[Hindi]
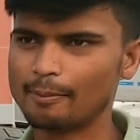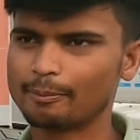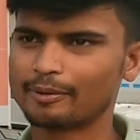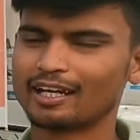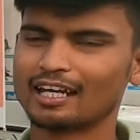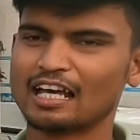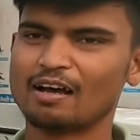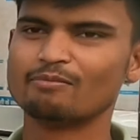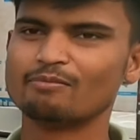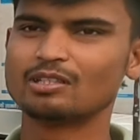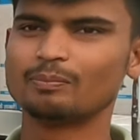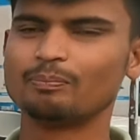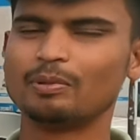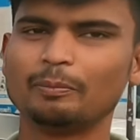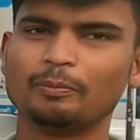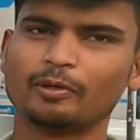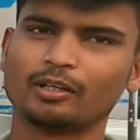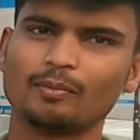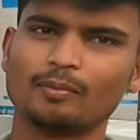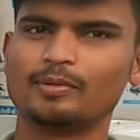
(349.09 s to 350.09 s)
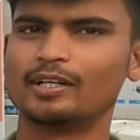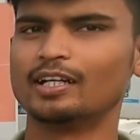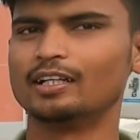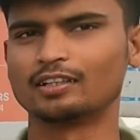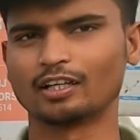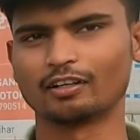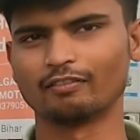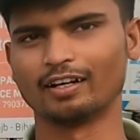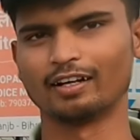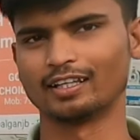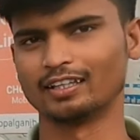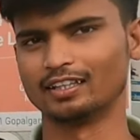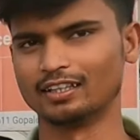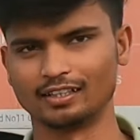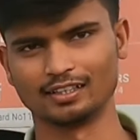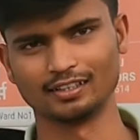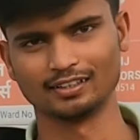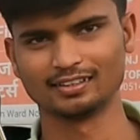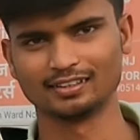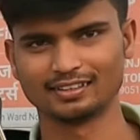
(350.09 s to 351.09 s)
आपके नाम से पेपर अपडेट करवा
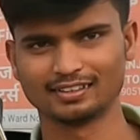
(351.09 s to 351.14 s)
के देंगे